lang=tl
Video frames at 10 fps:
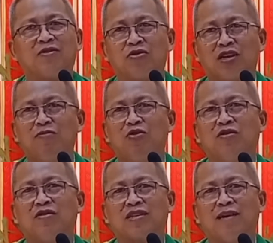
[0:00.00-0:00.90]
Kun
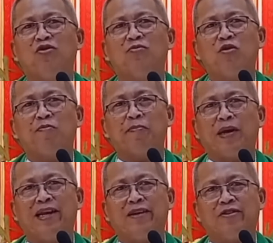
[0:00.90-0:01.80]
kamo, kamo mo
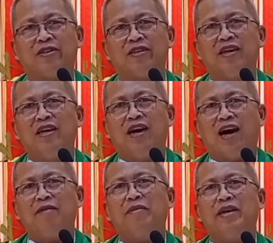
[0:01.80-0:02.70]
ipapilion,
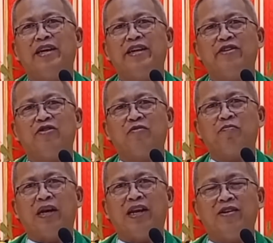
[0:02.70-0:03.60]
hay may
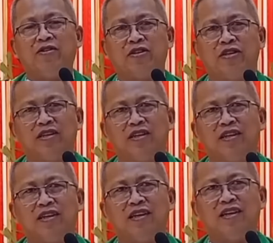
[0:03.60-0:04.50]
inyong pilion
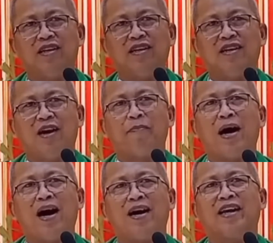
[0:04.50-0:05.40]
nga
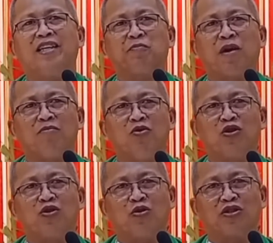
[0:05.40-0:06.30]
paagis
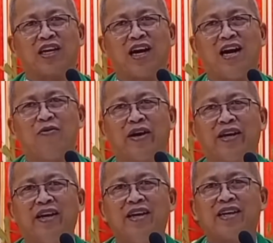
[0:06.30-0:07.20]
pagbuntog sa
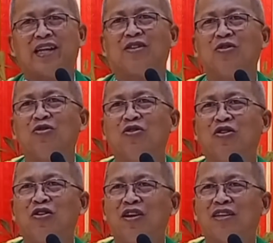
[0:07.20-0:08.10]
kaaway
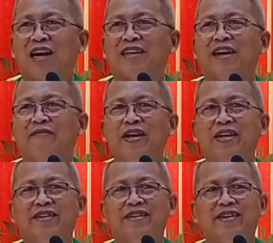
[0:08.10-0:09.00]
kadtong kang David